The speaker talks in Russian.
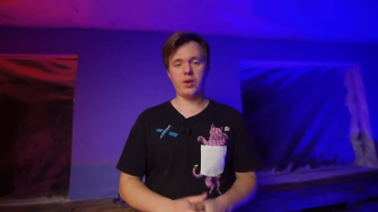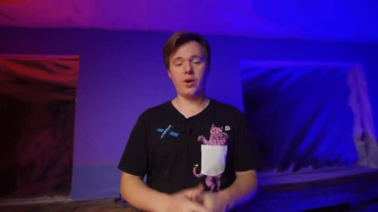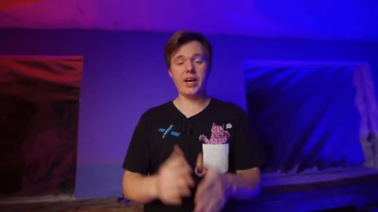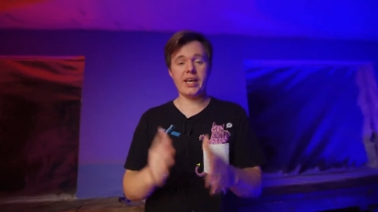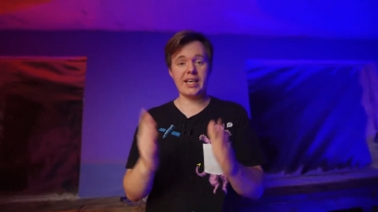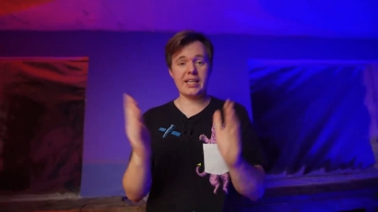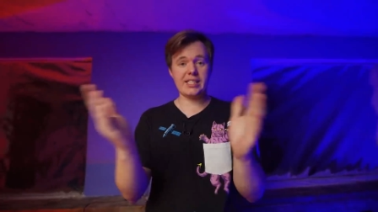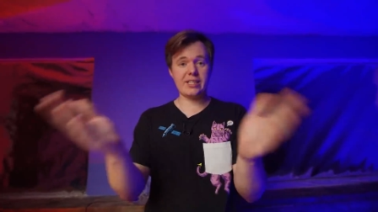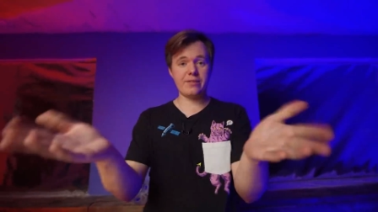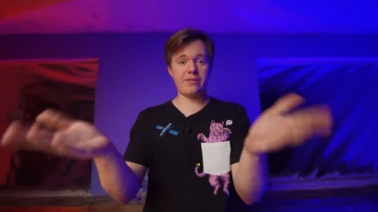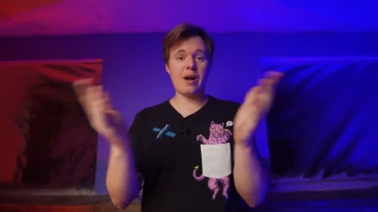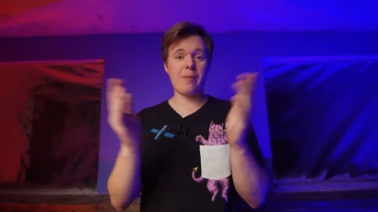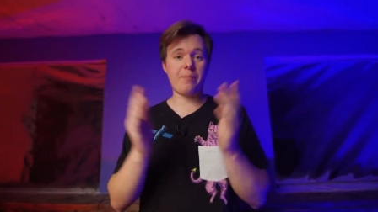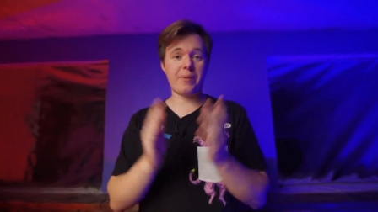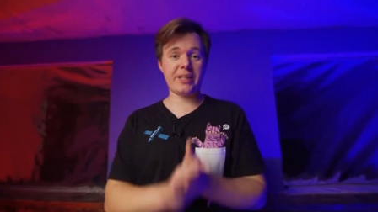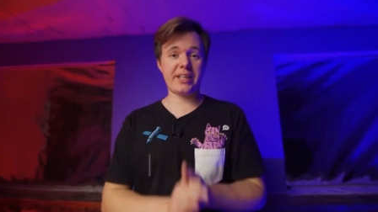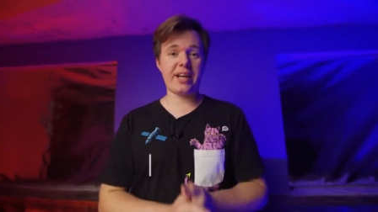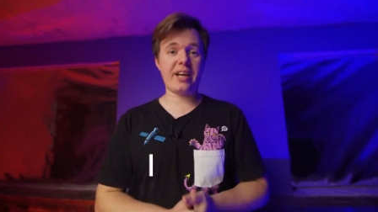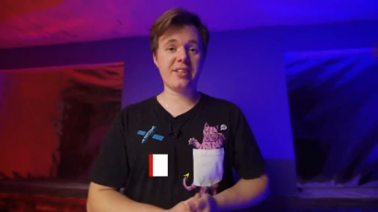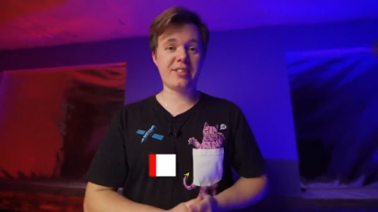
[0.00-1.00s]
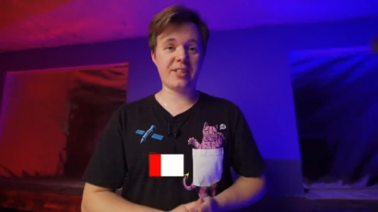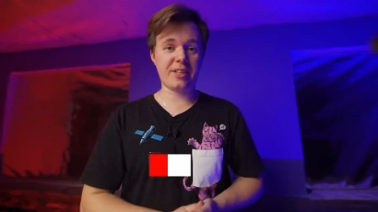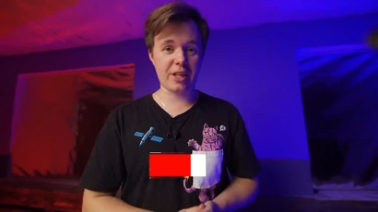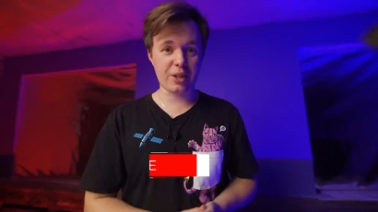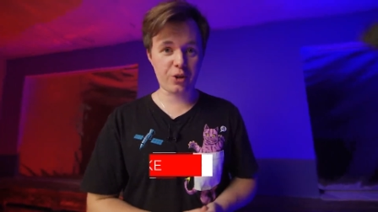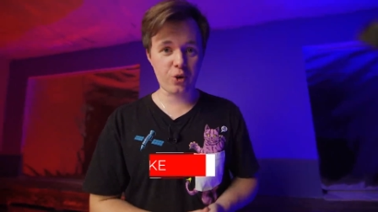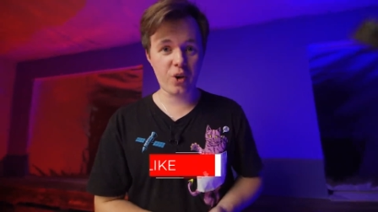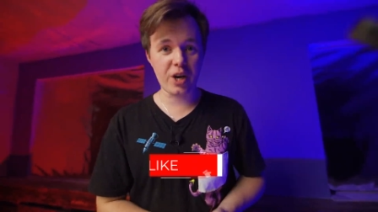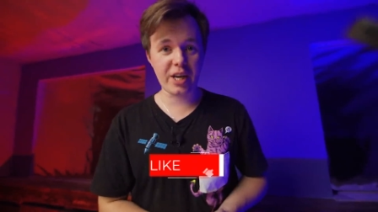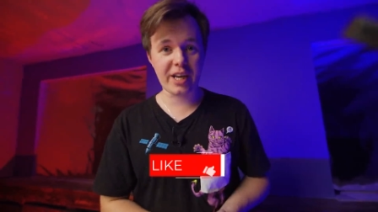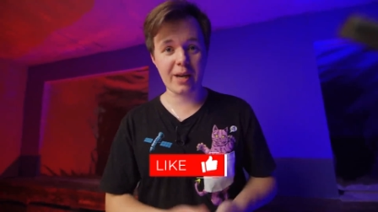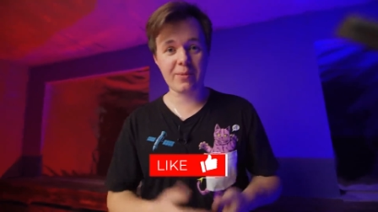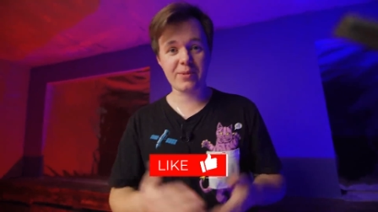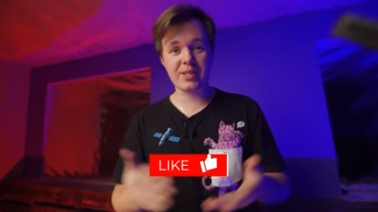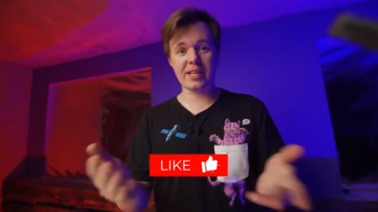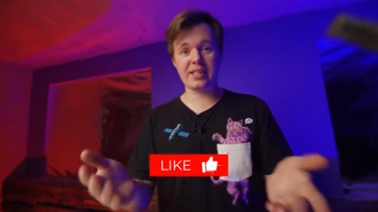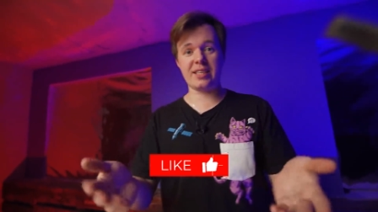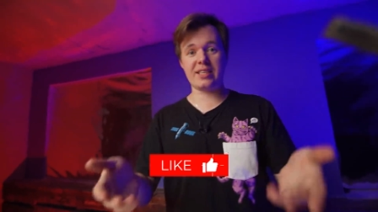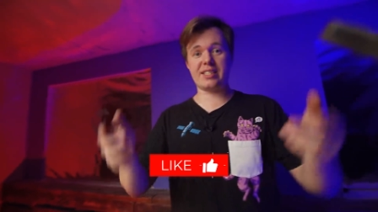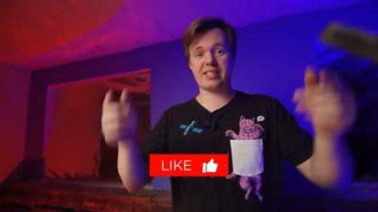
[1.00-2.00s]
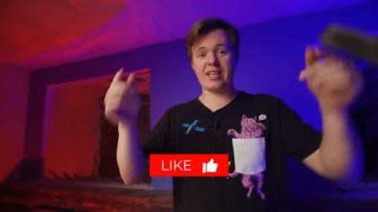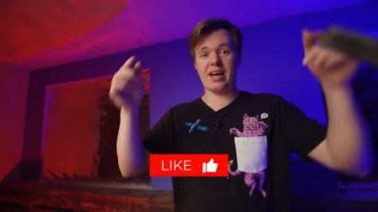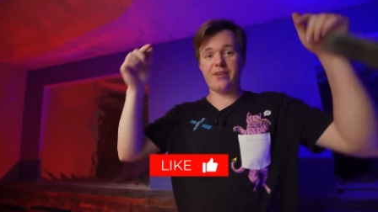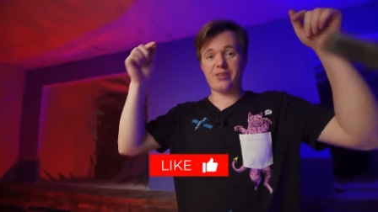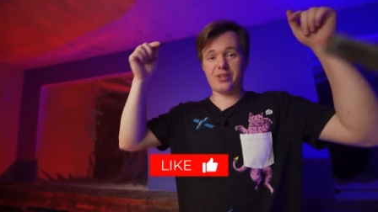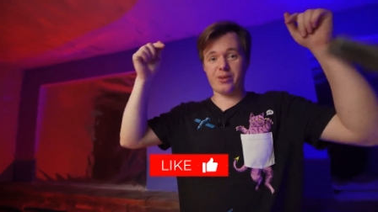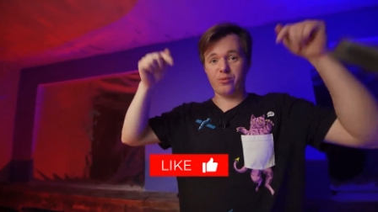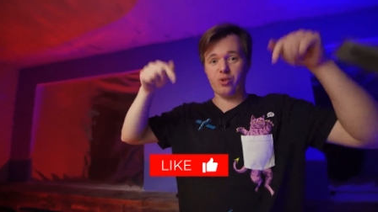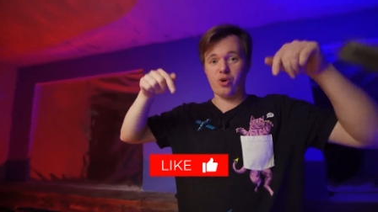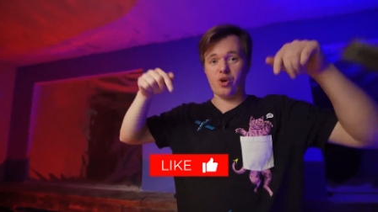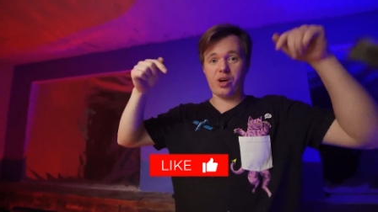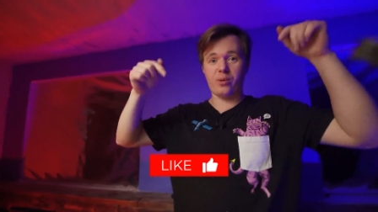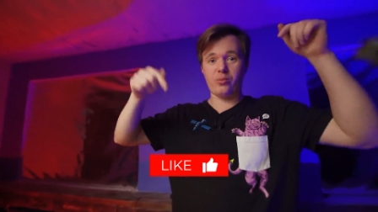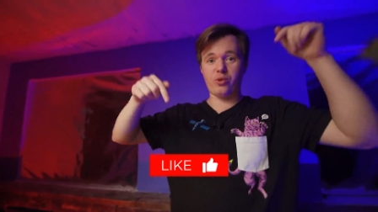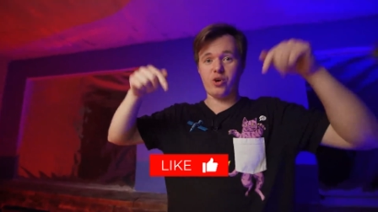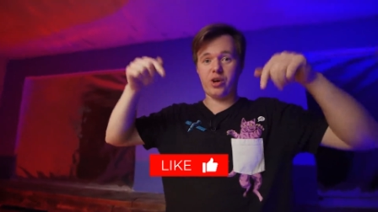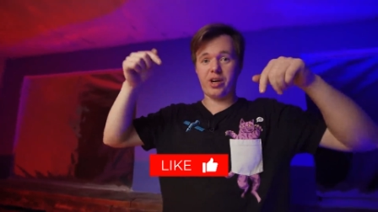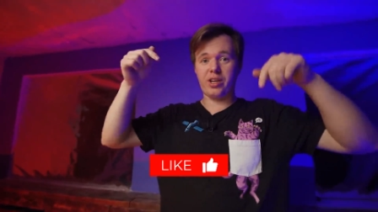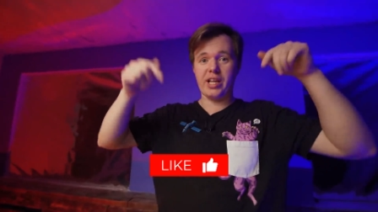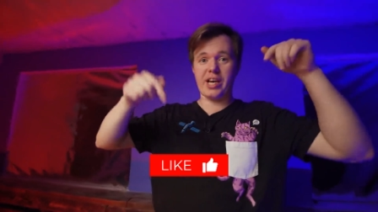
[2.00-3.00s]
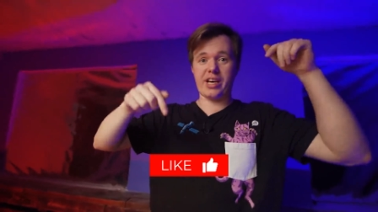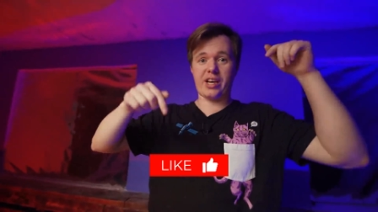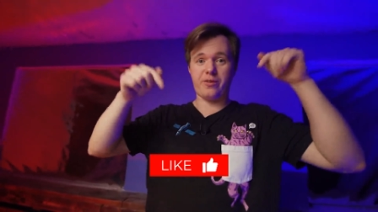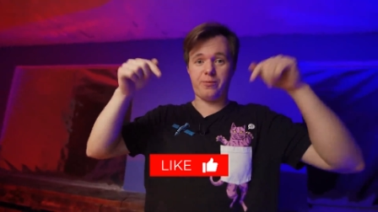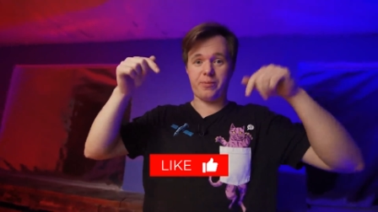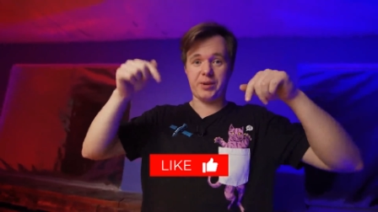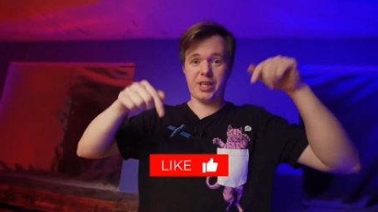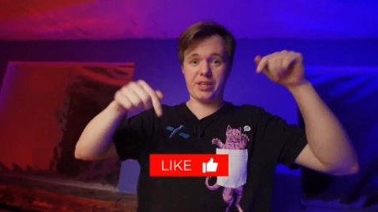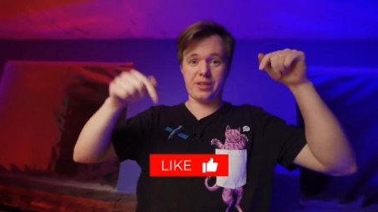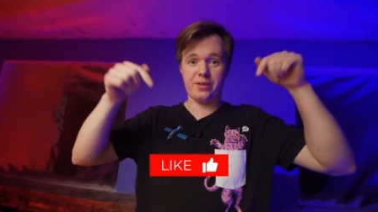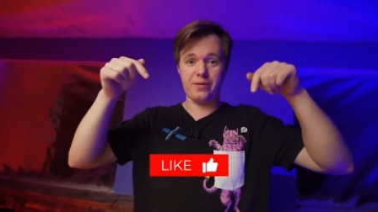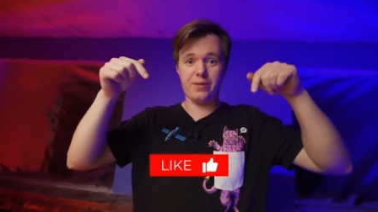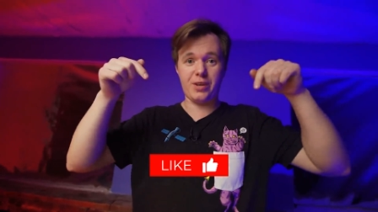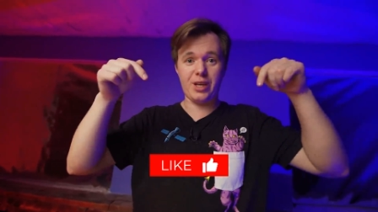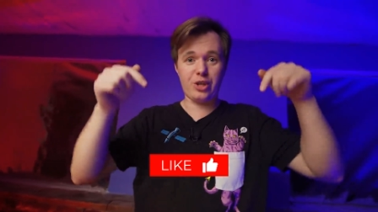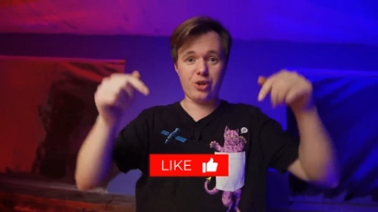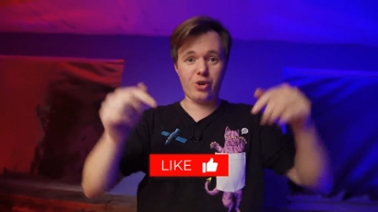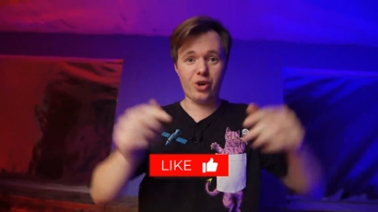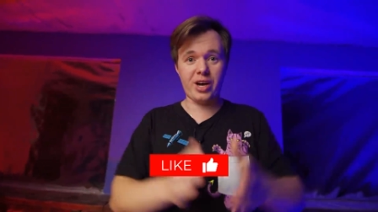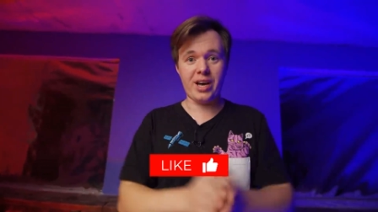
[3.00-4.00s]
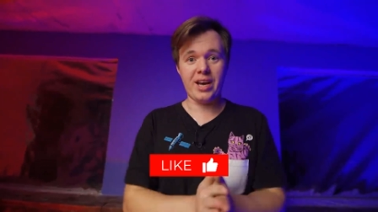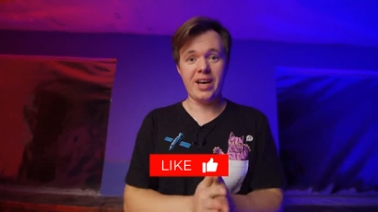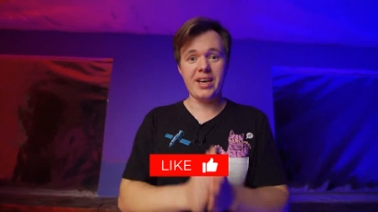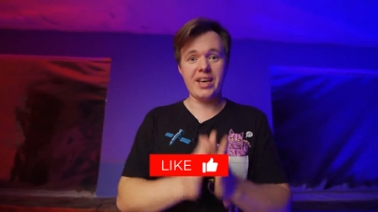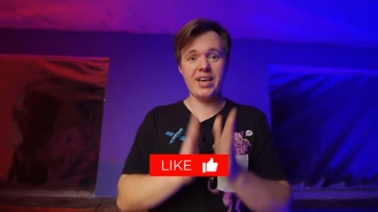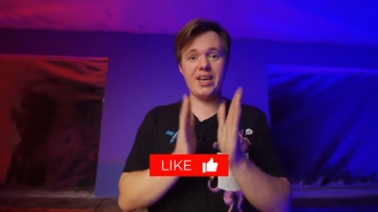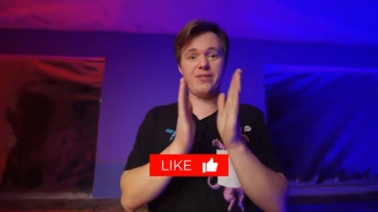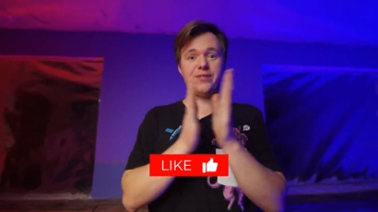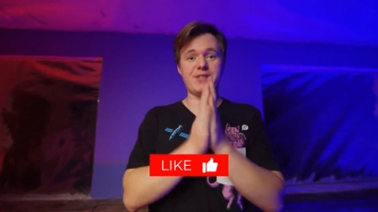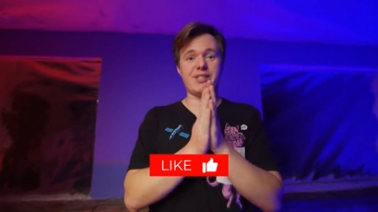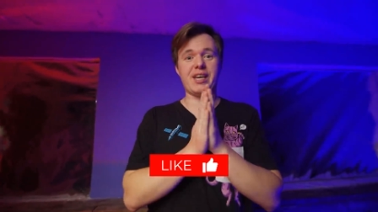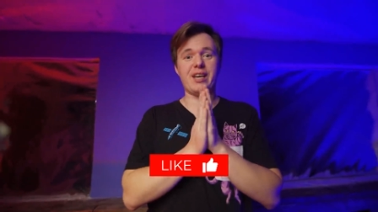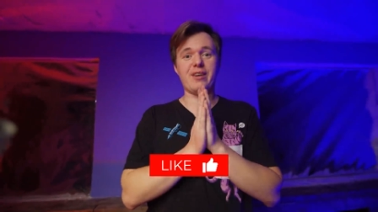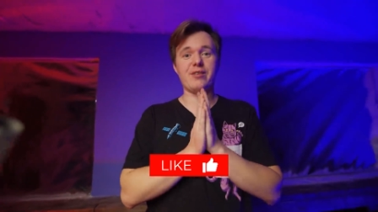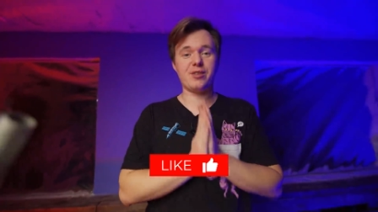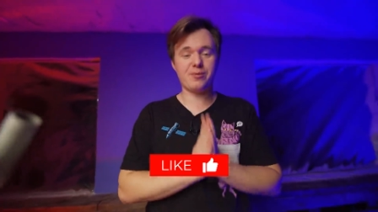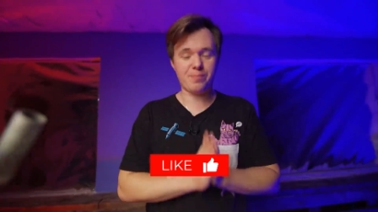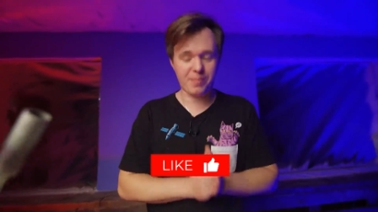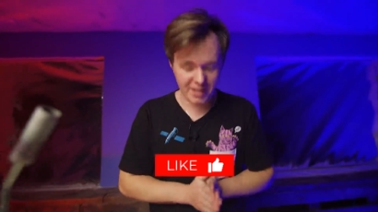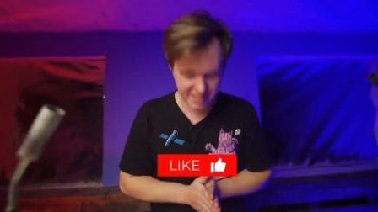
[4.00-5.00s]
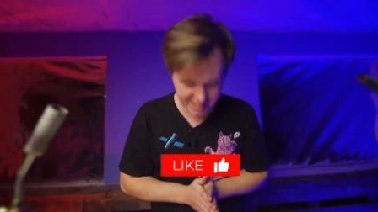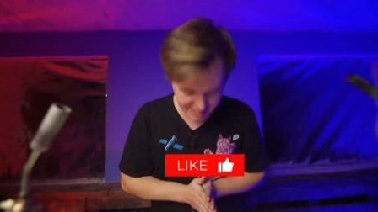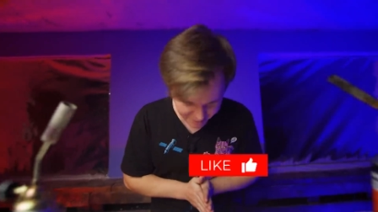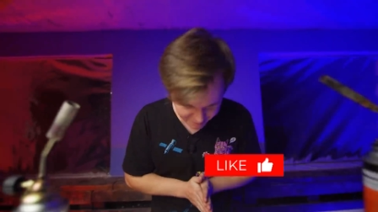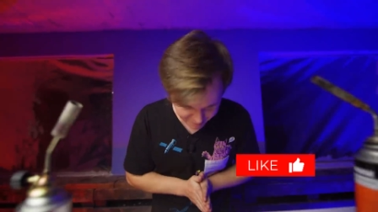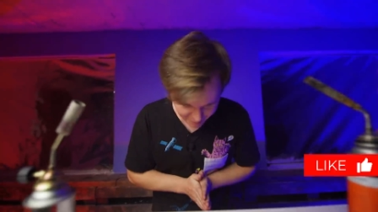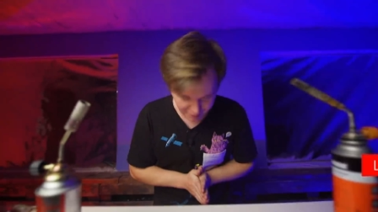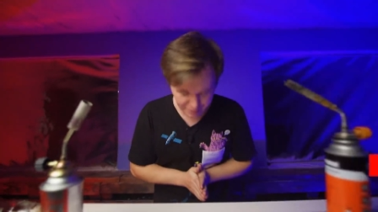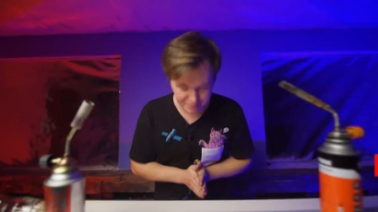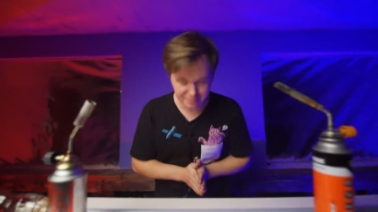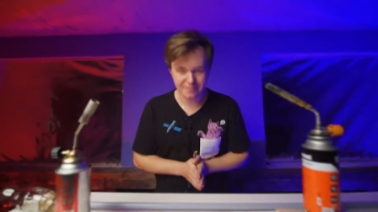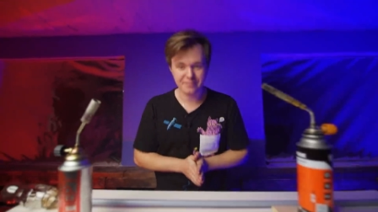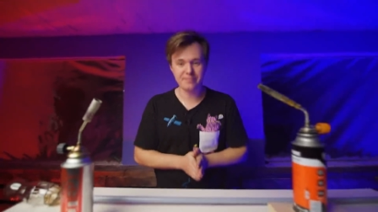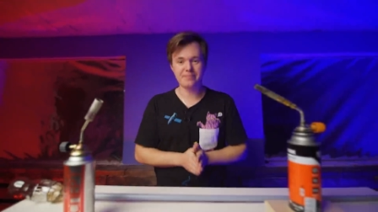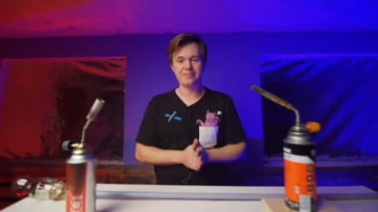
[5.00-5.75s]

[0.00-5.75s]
Ну а если вам понравился этот ролик, обязательно ставьте много-много лайков под этим видео. И всем спасибо!